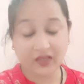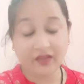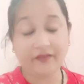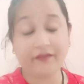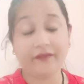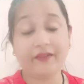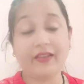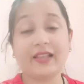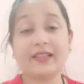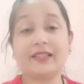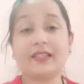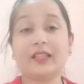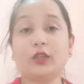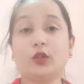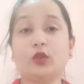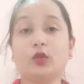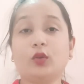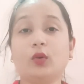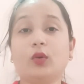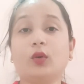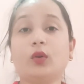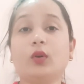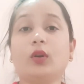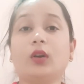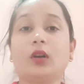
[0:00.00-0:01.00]
वैसे
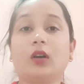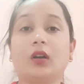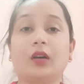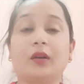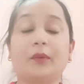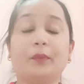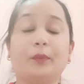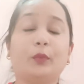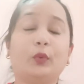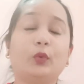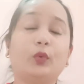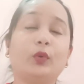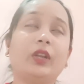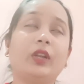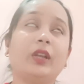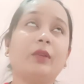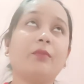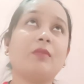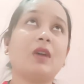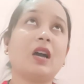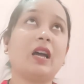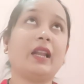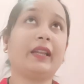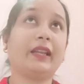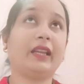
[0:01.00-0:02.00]
तो पूरे
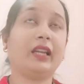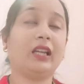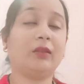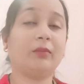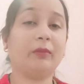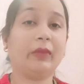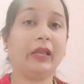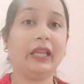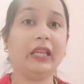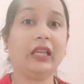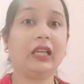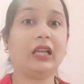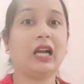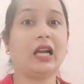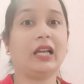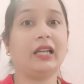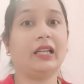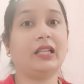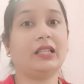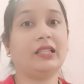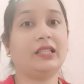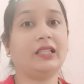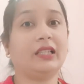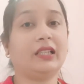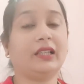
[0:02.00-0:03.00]
मार्केट में ही
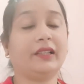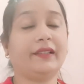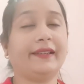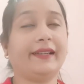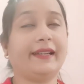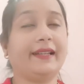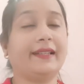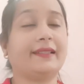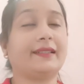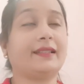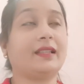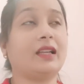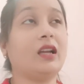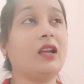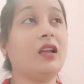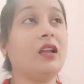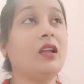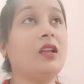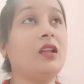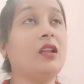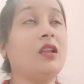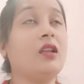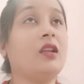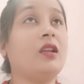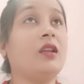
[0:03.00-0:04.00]
कान्हा जी का ड्रेस था
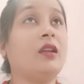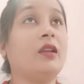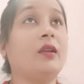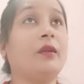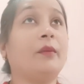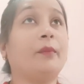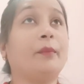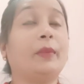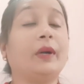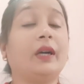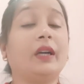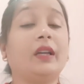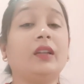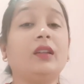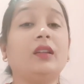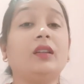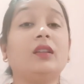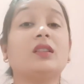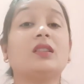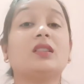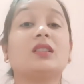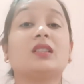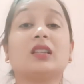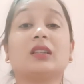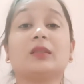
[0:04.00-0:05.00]
पर
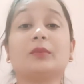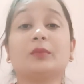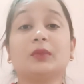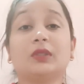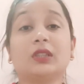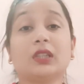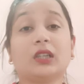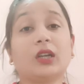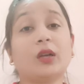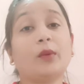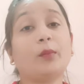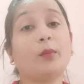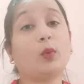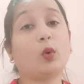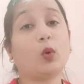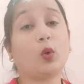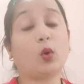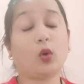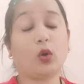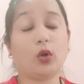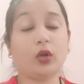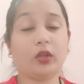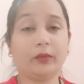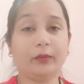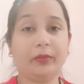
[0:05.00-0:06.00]
सब जगह
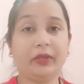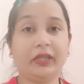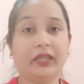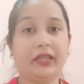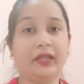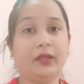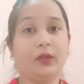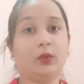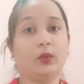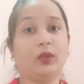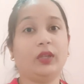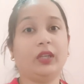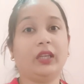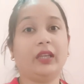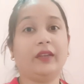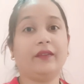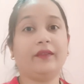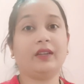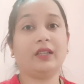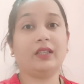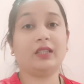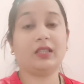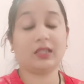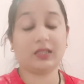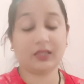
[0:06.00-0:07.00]
बहुत भीड़ होने की
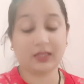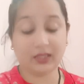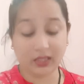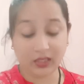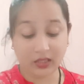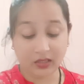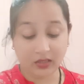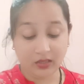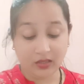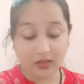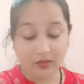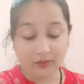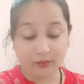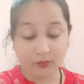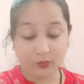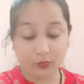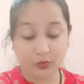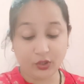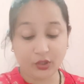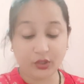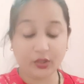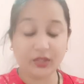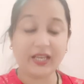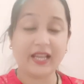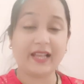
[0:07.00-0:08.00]
वजह से
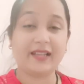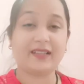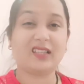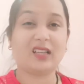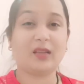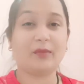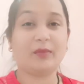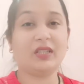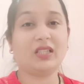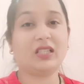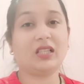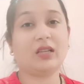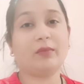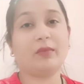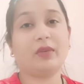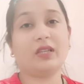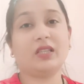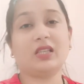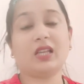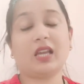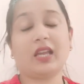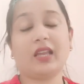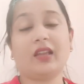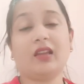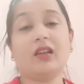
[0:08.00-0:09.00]
मुझे जैसा भी
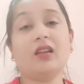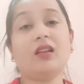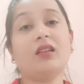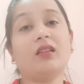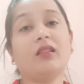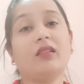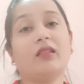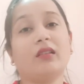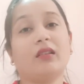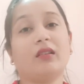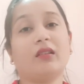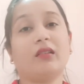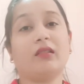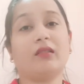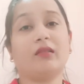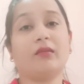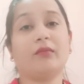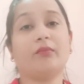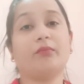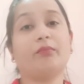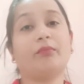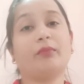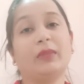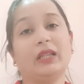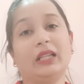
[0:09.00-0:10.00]
समझ आया
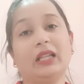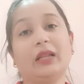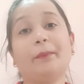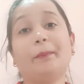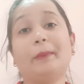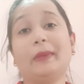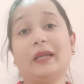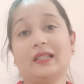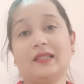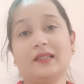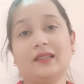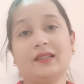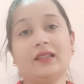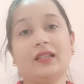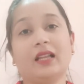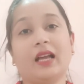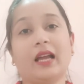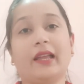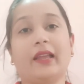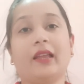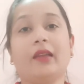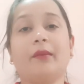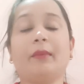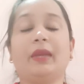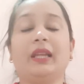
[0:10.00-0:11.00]
मतलब पसंद
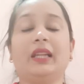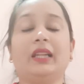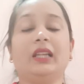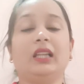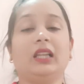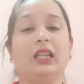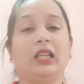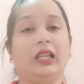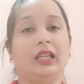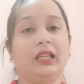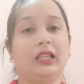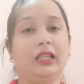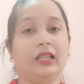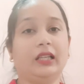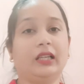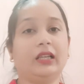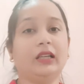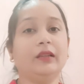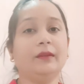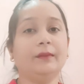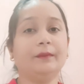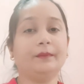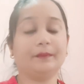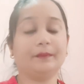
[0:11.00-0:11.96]
आया मैंने ले लिया